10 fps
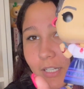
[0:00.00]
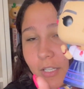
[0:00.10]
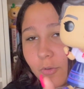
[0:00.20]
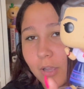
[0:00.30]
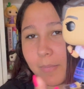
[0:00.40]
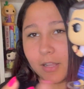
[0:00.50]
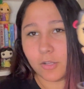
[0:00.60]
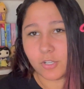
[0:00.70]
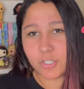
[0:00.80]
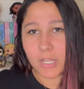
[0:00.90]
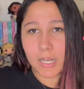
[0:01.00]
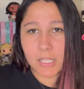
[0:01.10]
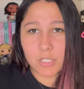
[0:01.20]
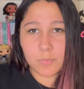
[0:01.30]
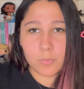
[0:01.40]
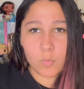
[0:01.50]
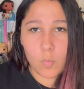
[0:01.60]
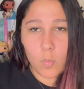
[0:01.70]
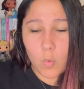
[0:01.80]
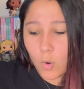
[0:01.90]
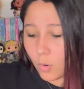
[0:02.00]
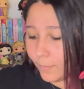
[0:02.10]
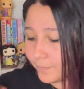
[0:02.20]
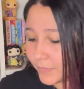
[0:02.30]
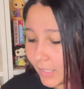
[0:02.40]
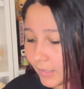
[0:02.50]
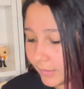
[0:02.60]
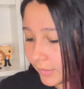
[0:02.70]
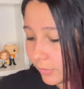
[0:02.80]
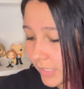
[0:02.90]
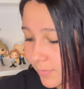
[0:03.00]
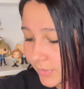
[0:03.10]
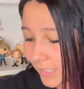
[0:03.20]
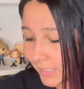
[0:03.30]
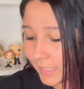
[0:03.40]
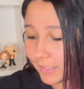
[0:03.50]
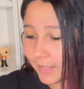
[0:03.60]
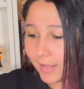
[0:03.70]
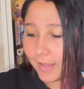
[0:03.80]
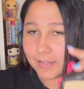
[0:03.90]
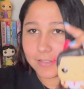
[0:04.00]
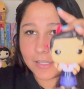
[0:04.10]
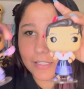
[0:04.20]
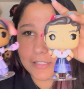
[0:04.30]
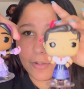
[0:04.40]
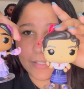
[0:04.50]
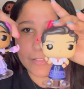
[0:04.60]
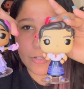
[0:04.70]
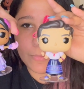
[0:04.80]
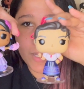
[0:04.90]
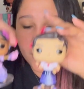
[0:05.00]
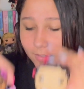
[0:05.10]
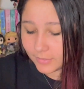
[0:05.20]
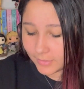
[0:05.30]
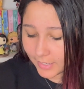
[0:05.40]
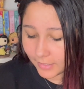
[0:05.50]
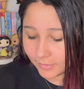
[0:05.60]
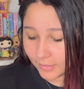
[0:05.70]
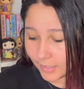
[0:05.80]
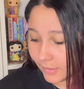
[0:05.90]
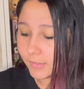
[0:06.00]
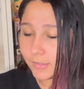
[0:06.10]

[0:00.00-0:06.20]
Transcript: e o cabelo. Eu achei que ela tá, tipo... Uh! Então temos aqui, né? Essas aqui são as irmãs. E aí tem